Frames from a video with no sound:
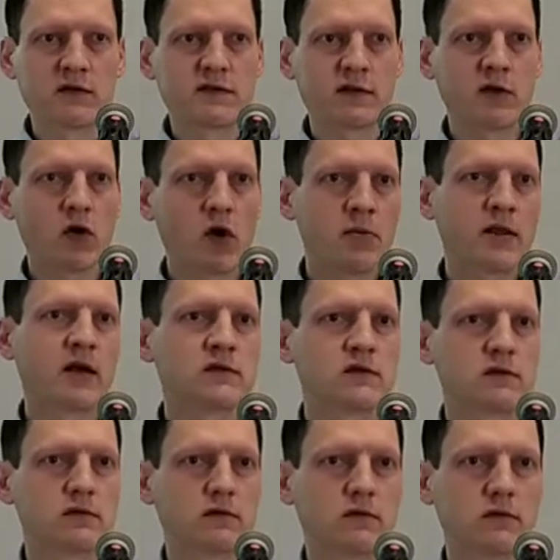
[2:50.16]
to jest taki
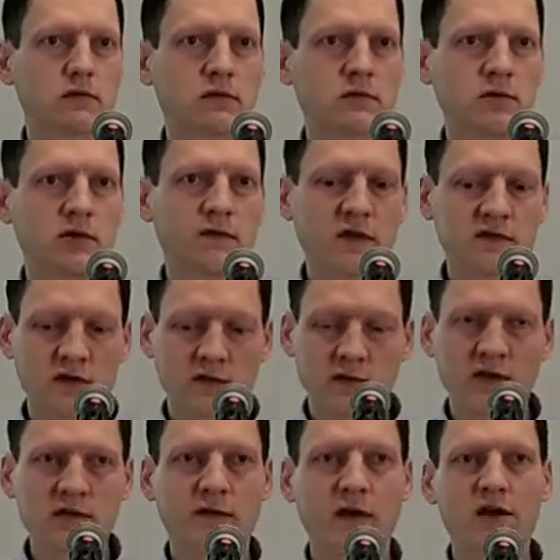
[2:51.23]
obraz, drugi werset
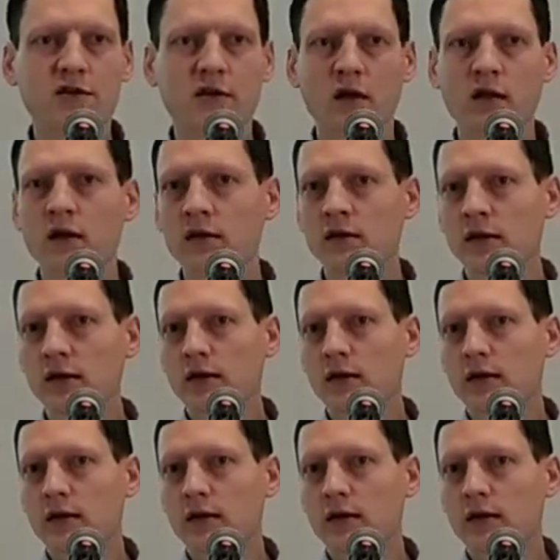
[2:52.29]
to jest wyjaśnienie,